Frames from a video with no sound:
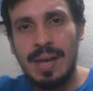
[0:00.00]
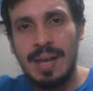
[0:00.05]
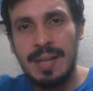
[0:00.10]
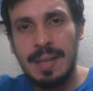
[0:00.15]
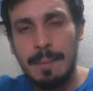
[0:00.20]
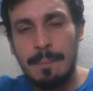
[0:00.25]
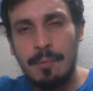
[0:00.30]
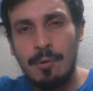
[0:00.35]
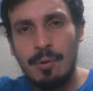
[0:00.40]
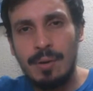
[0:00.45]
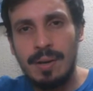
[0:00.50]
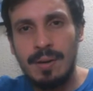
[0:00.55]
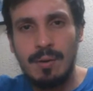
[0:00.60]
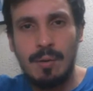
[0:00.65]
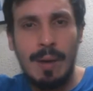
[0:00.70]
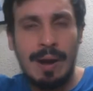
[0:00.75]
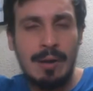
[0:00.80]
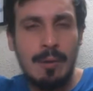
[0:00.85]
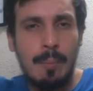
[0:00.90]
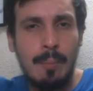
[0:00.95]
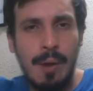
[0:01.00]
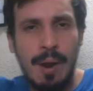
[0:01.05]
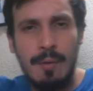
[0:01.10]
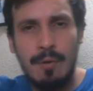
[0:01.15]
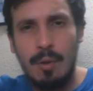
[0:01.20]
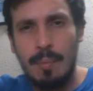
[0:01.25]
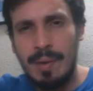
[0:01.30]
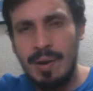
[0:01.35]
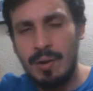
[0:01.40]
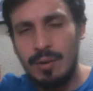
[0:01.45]
ciudades de Apure o varios
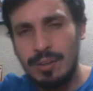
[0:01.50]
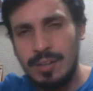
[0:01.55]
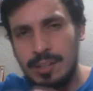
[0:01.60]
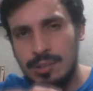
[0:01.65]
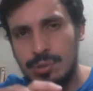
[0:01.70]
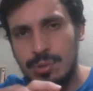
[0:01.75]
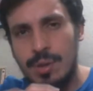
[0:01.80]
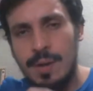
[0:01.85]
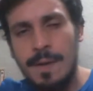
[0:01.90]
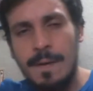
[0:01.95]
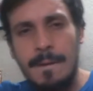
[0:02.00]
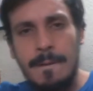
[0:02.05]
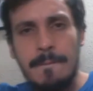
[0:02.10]
pueblos, mejor dicho.